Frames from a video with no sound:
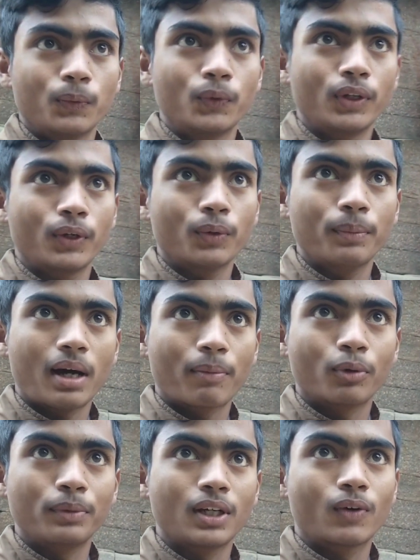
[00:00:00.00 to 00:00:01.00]
वो देखो मैं
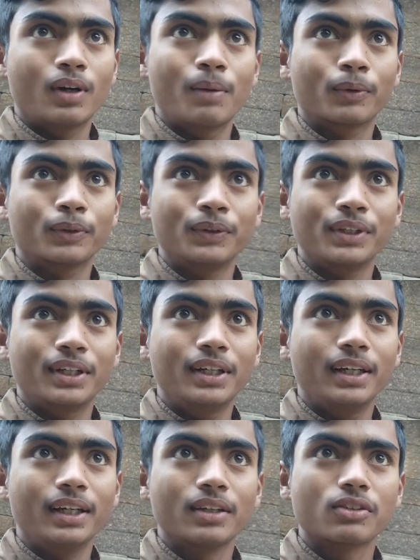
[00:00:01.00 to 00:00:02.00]
आपको भी दिखाऊंगा हमको तो दिख
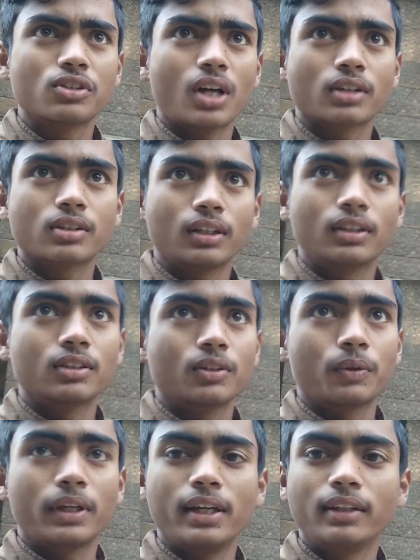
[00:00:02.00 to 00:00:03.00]
गए हैं साक्षात
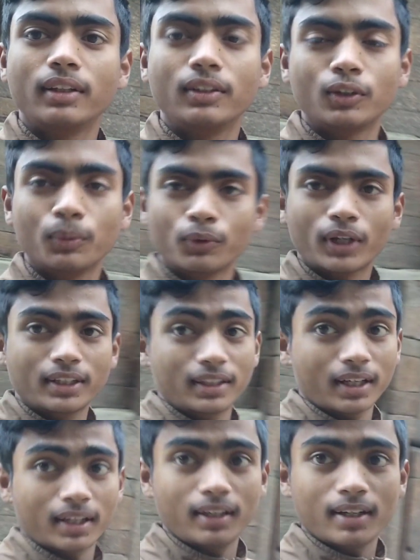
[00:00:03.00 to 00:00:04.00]
दर्शन हो गए एक दंत तो पूरा
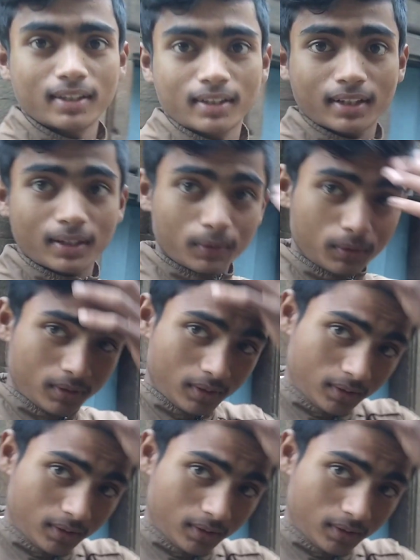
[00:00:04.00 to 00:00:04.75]
दिख रहा है क्लियर दिख रहा है वो